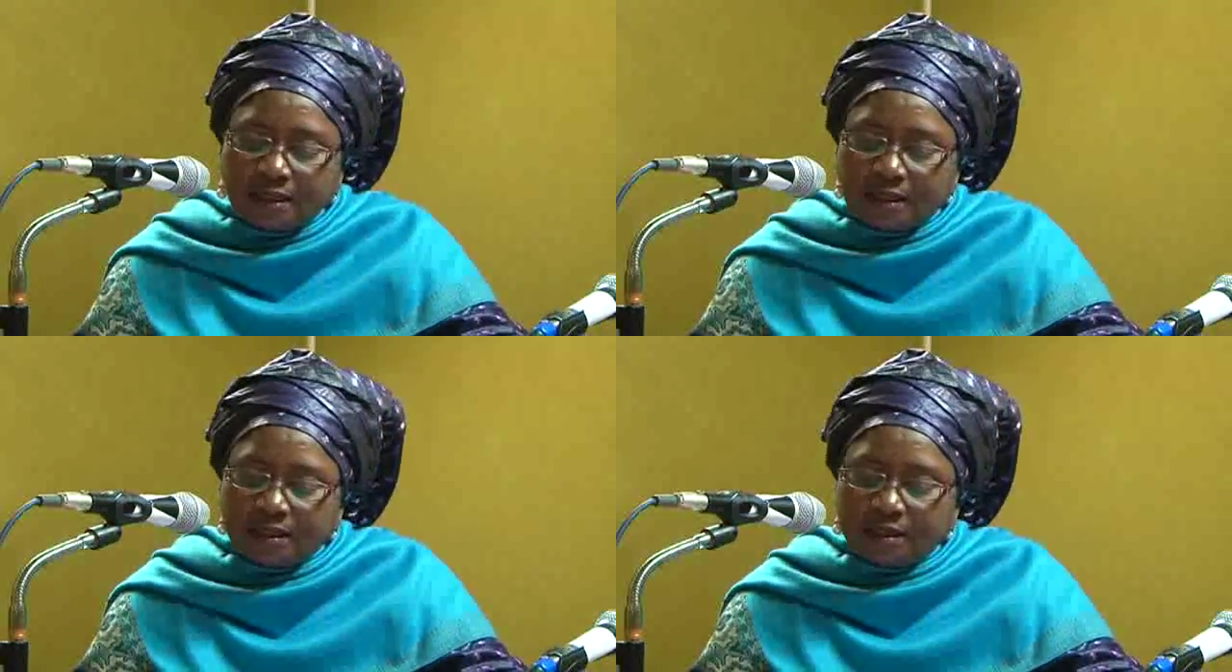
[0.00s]

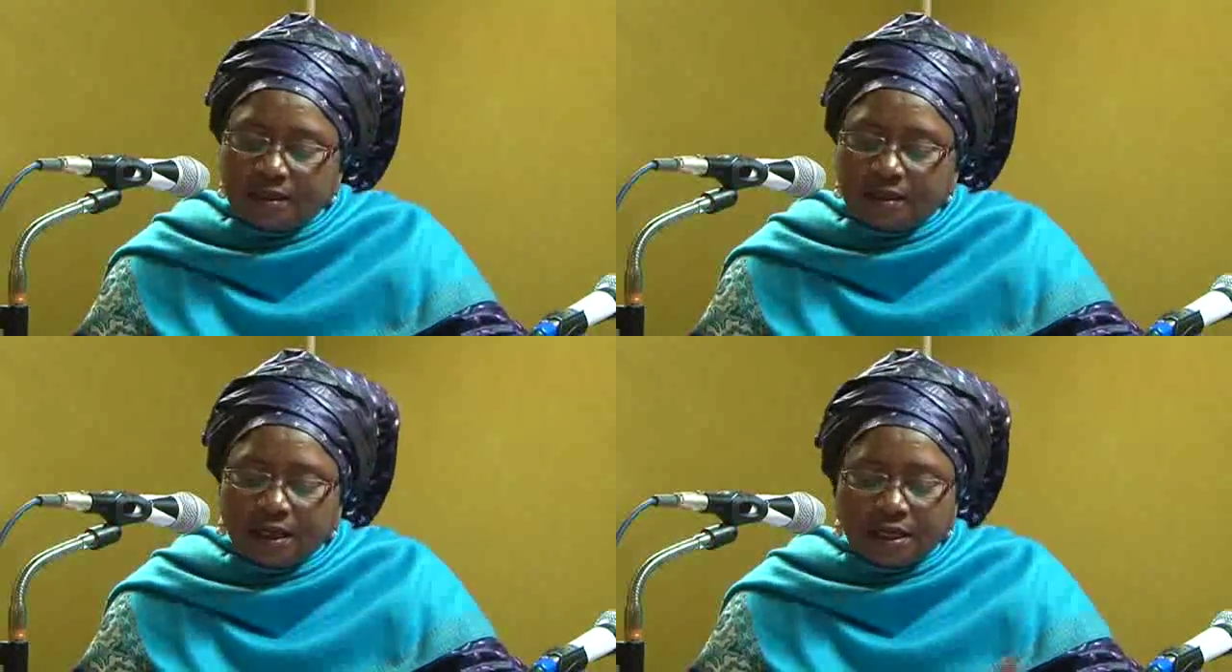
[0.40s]

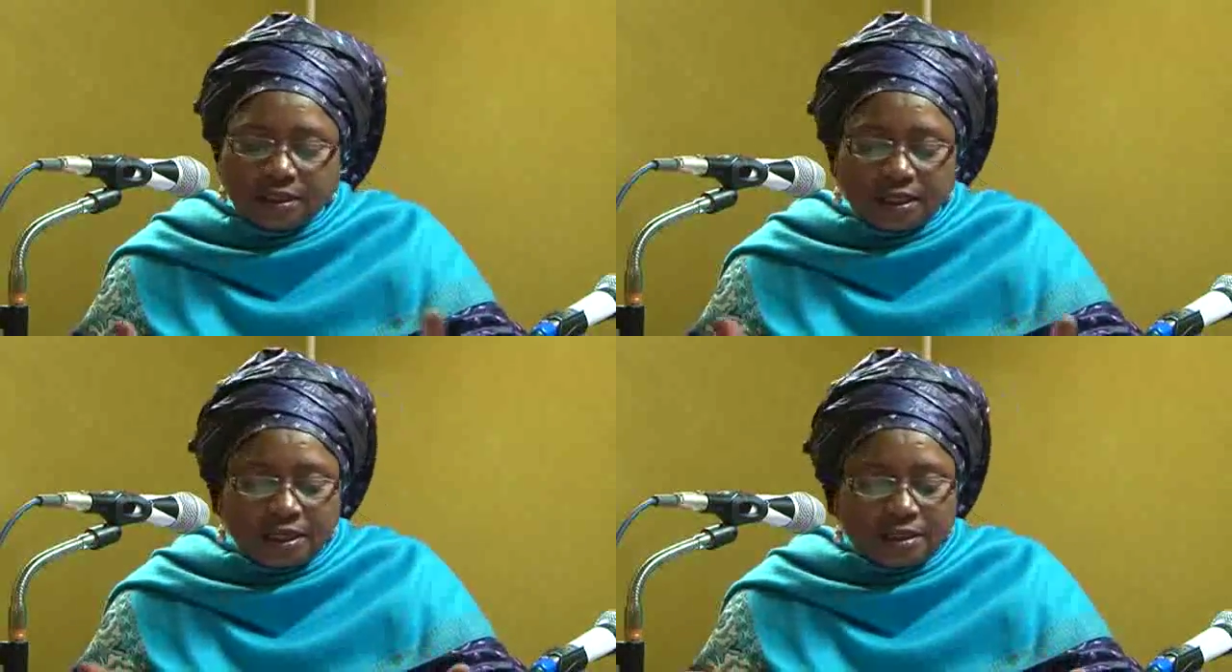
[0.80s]
très,
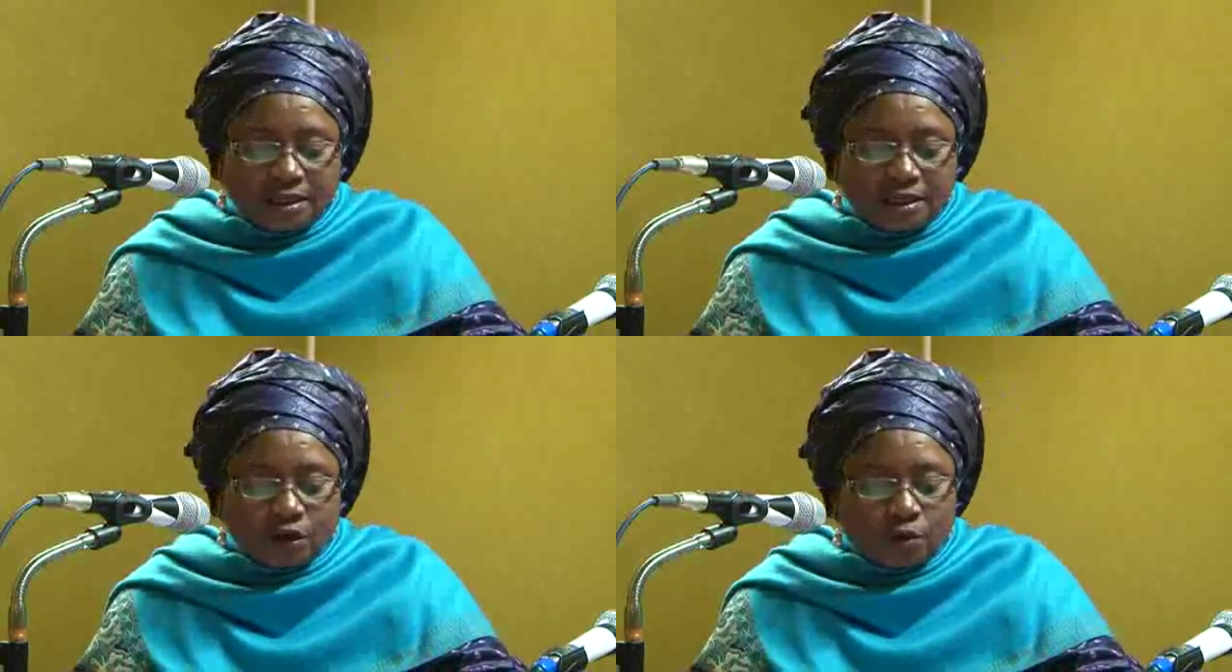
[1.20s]

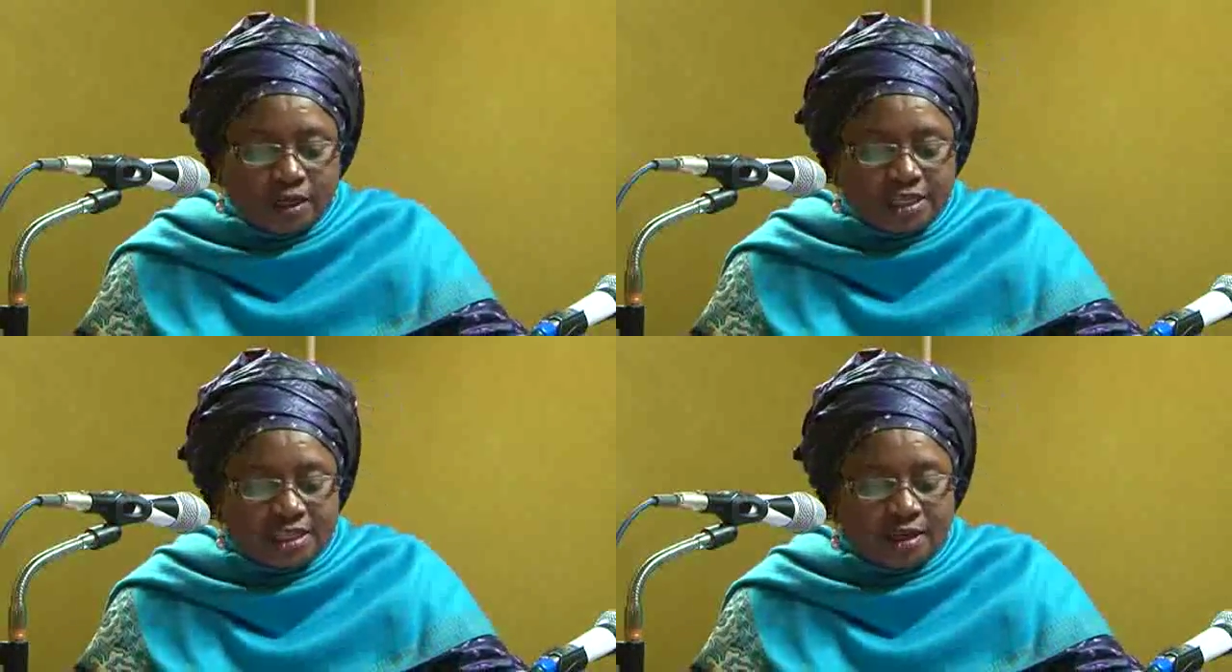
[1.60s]
très,
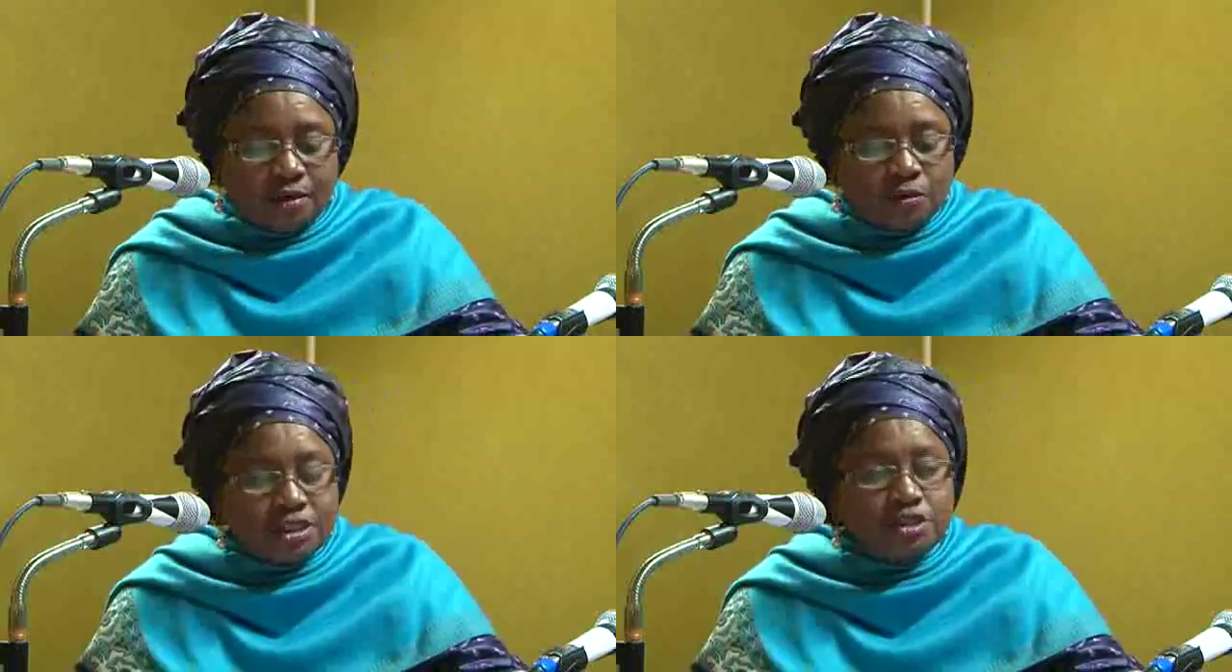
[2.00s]
reconnaissants mm.